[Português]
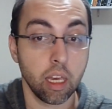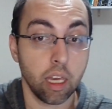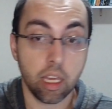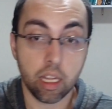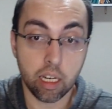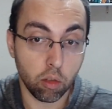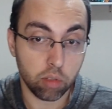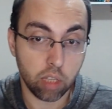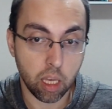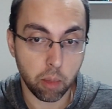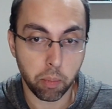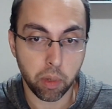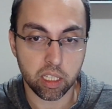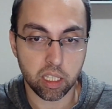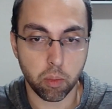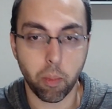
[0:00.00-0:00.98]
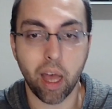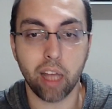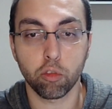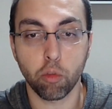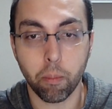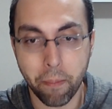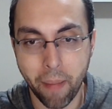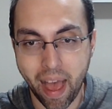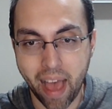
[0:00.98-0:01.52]
e não tenha participado
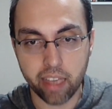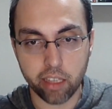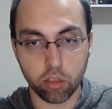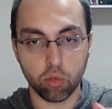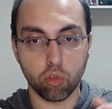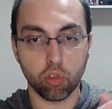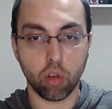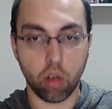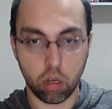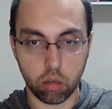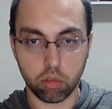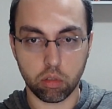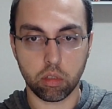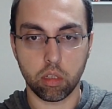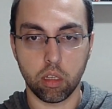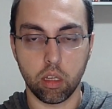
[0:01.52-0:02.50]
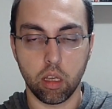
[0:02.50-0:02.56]
mais dos jogos.